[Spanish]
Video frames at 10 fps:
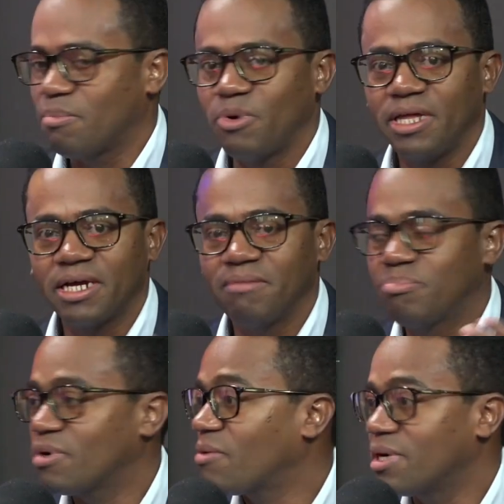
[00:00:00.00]
pueden
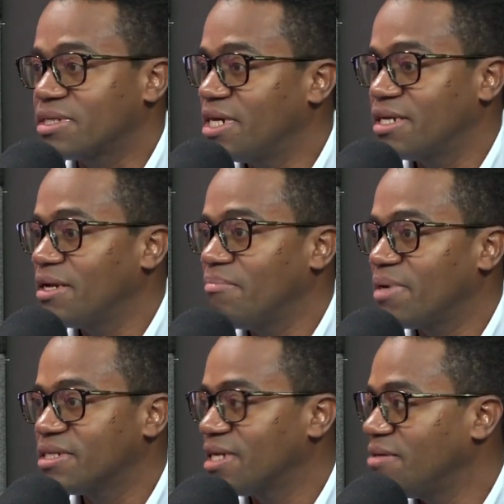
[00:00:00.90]
cualquier
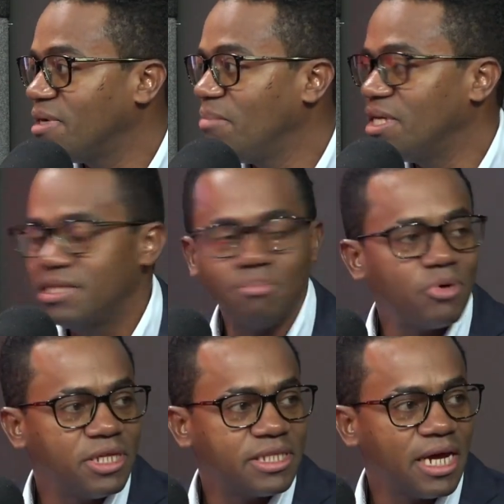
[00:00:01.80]
empresa libremente
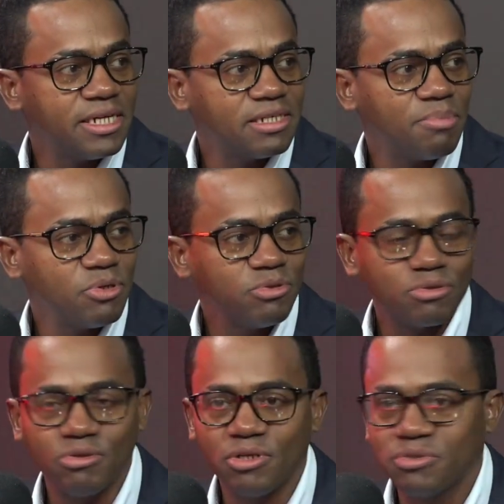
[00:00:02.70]
puede traer ese
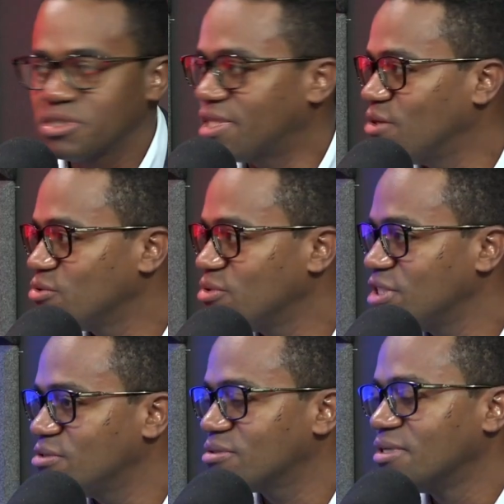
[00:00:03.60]
producto de los Estados
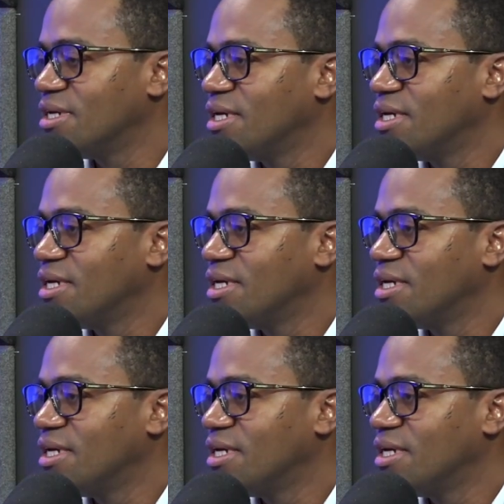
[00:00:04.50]
Unidos